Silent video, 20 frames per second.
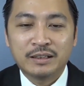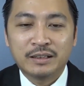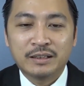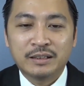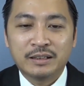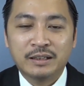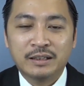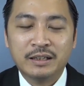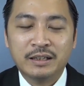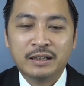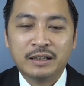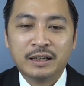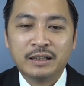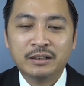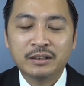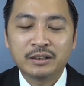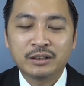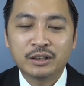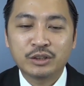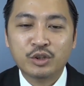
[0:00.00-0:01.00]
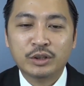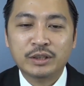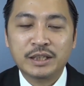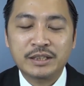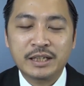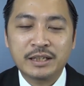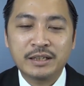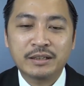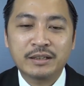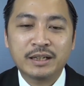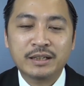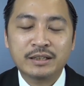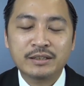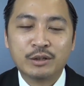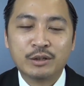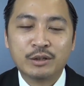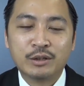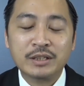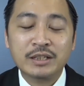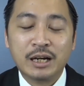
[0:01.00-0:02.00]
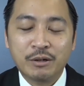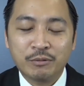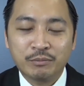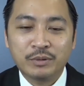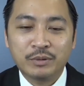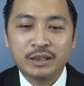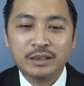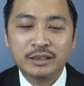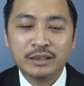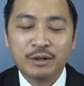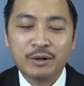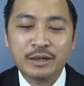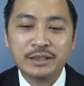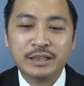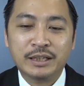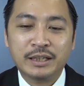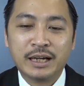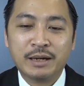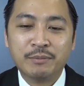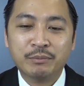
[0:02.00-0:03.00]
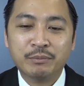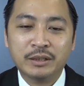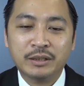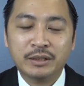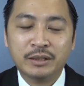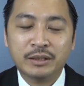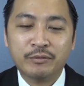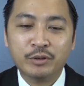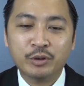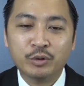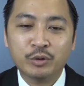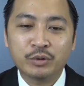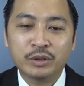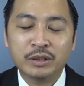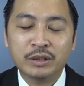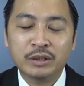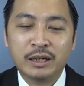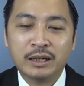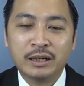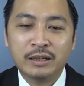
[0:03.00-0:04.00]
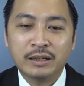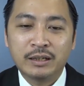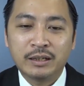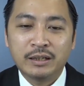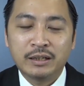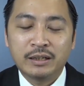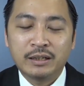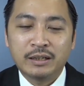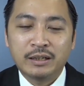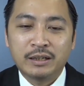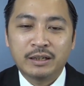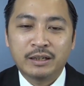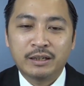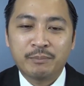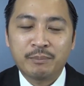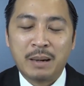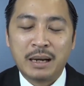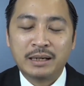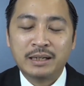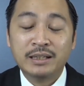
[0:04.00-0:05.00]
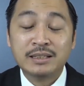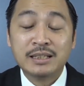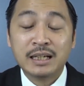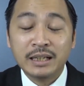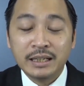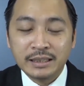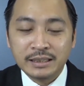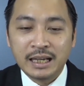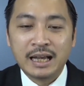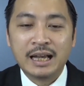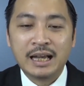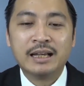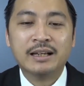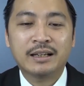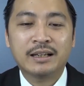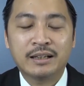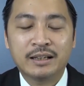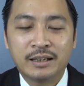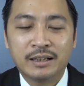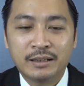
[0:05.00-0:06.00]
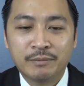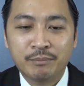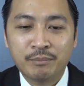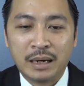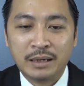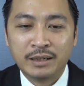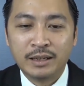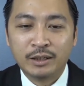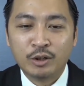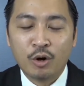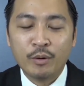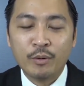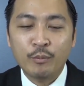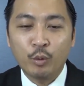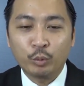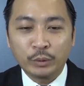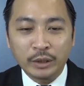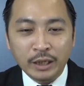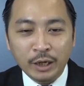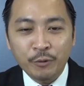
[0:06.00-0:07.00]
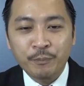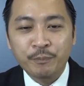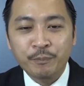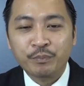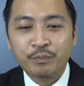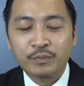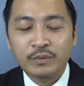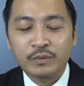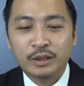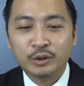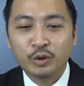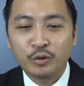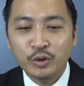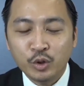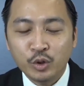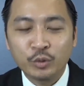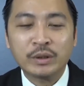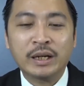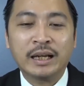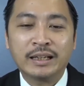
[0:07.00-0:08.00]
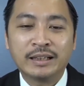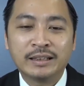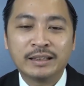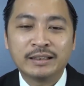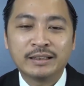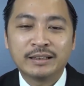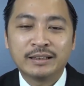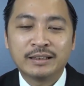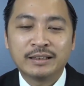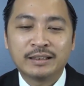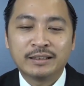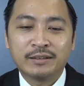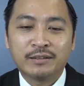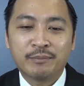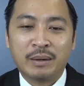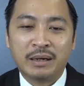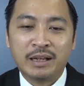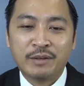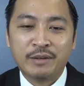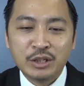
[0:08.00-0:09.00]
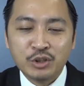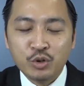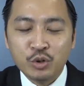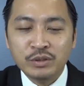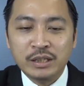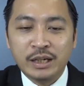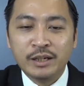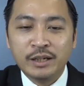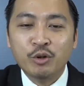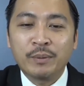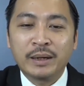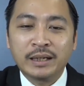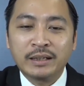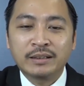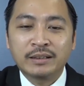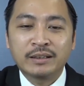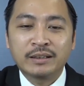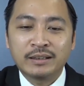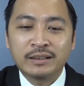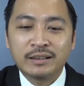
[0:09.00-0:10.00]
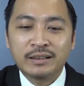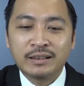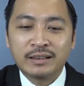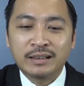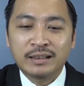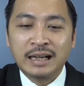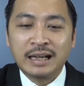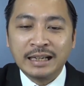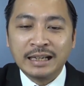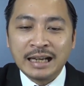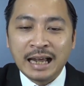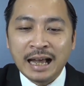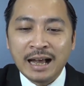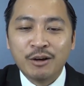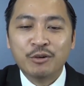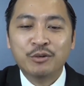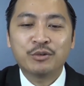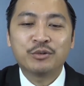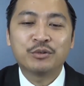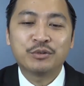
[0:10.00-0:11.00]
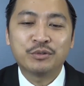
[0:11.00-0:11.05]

thế thì cái từ tự do tài chính ở đây là rất quan trọng nhiều anh chị em thì thì ví dụ như là à, bạn nên xác định ra à, bạn nên có một mục tiêu à, tôi ví dụ này bạn hãy viết xuống giấy của mình ngày nào